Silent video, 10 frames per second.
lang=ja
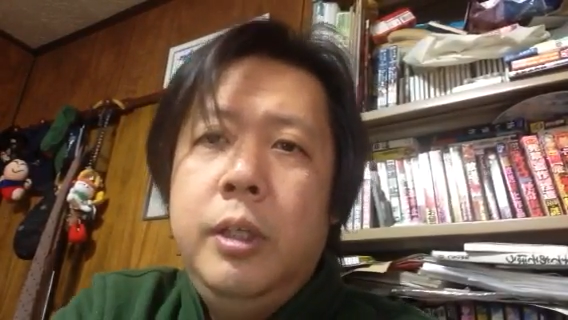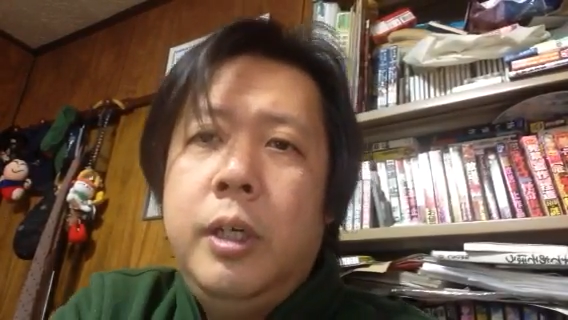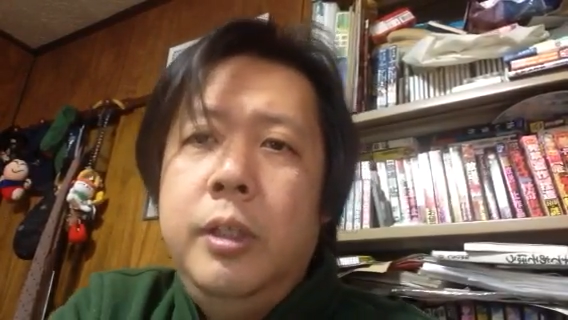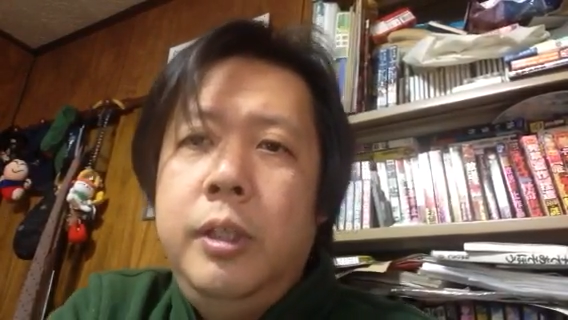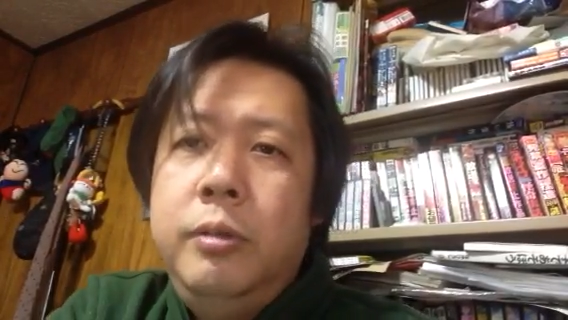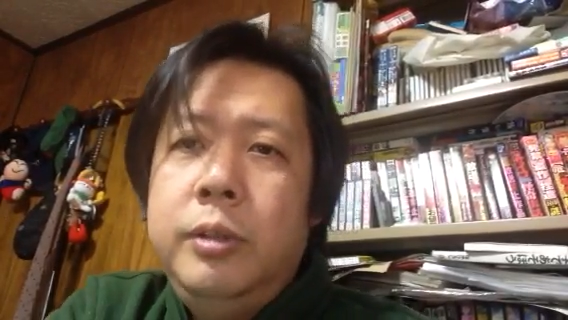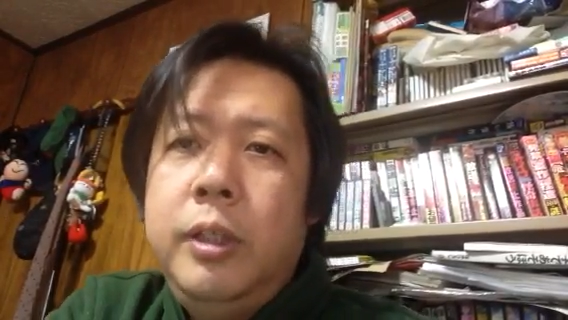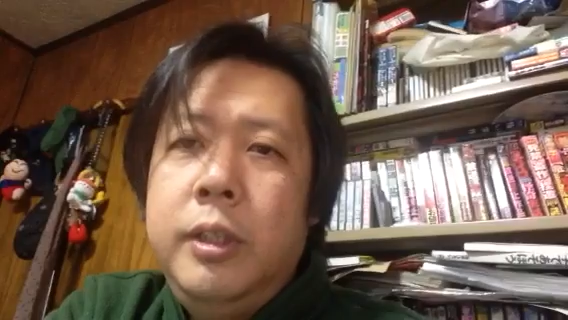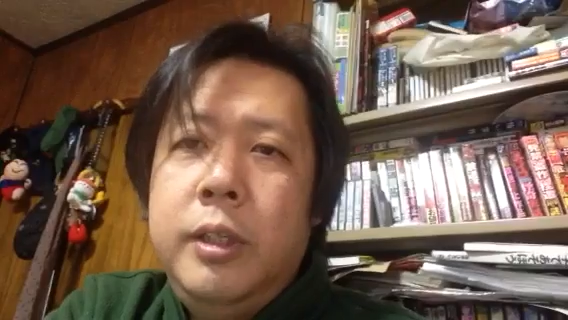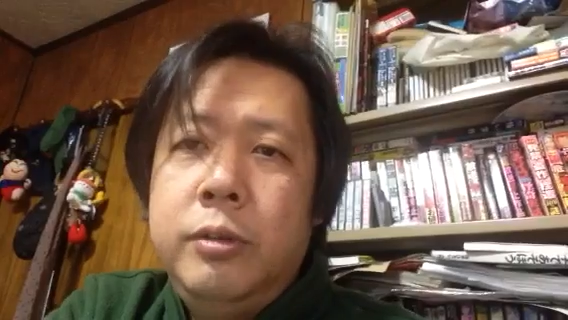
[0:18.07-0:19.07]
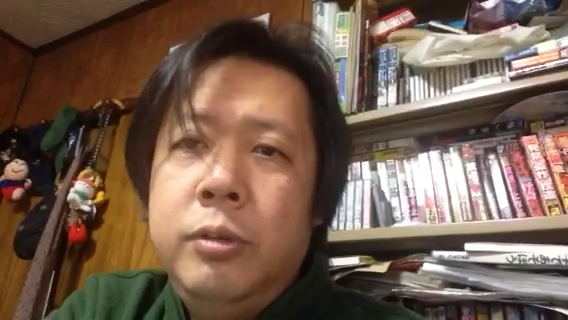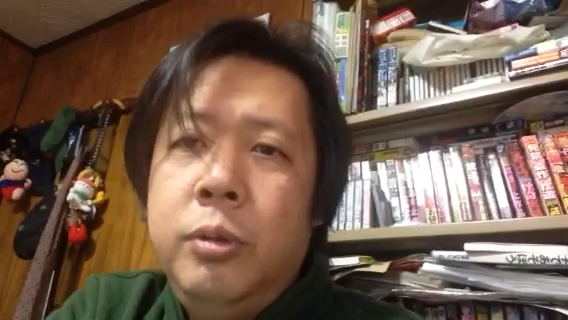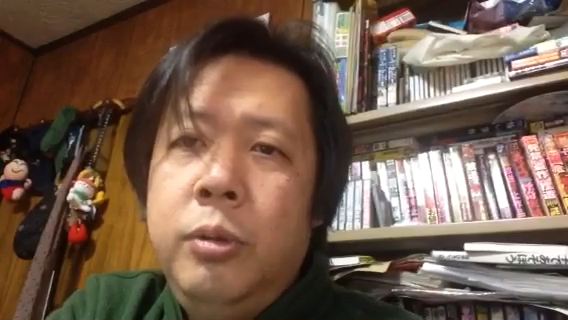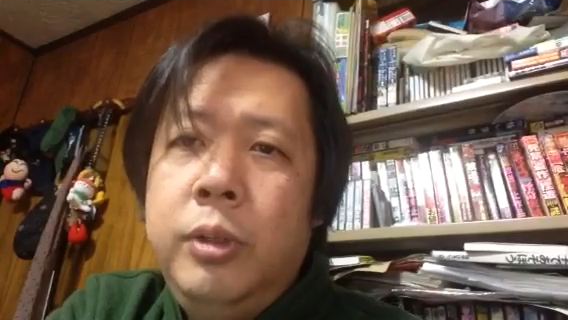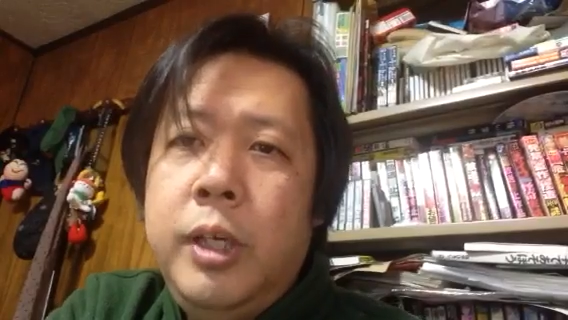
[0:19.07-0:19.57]
カーネル・サンダースの
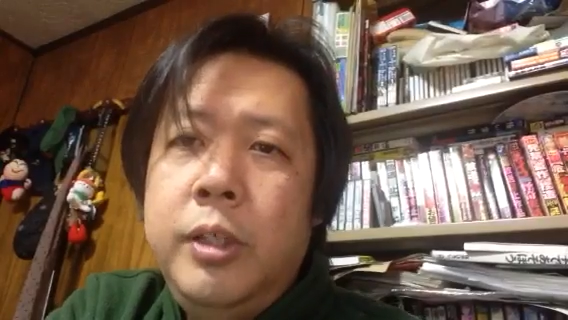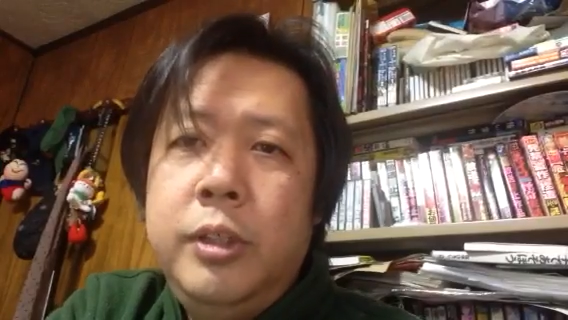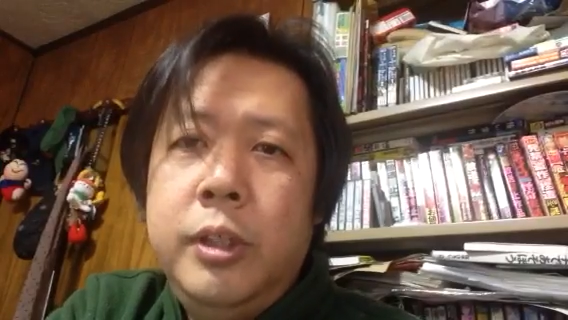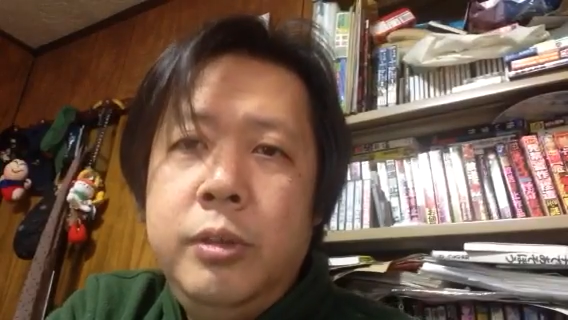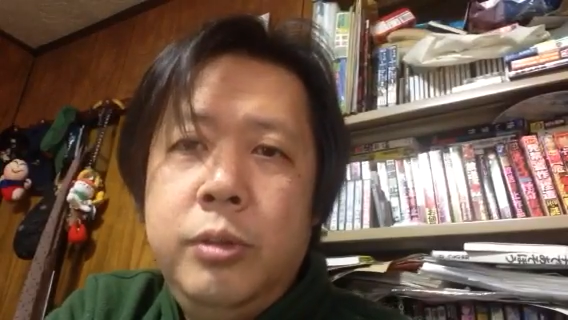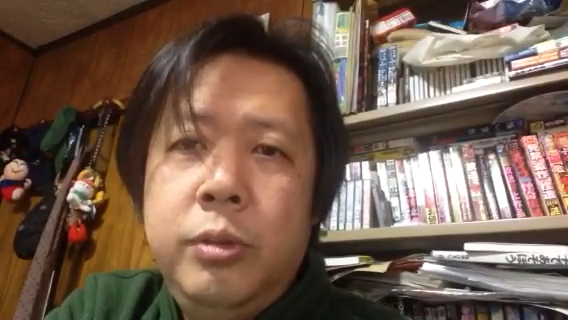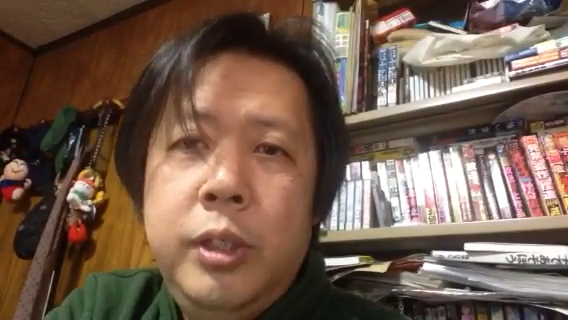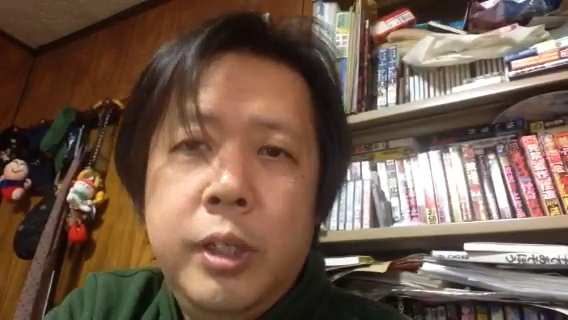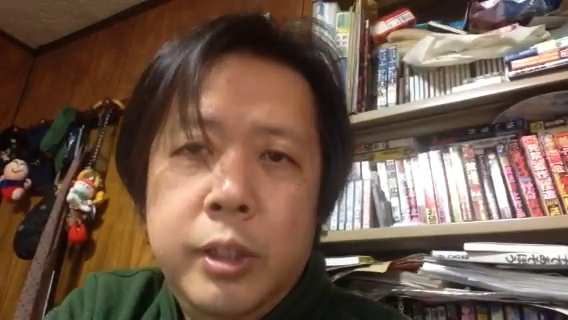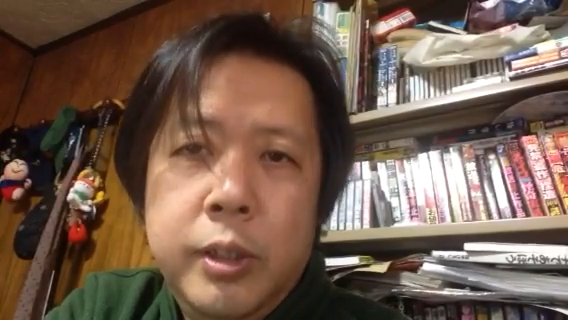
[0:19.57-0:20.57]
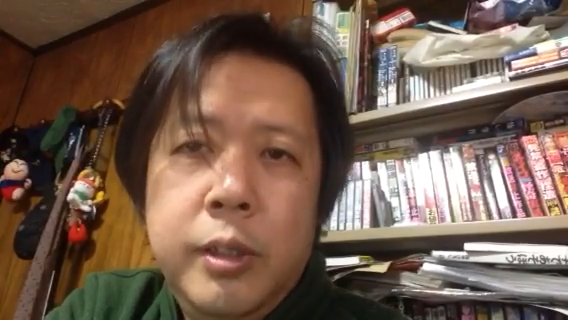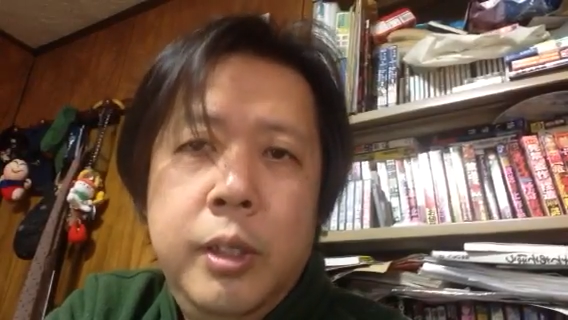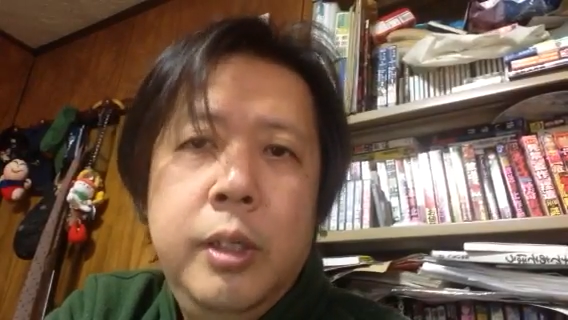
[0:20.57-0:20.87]
呪いで阪神が優勝できなかった。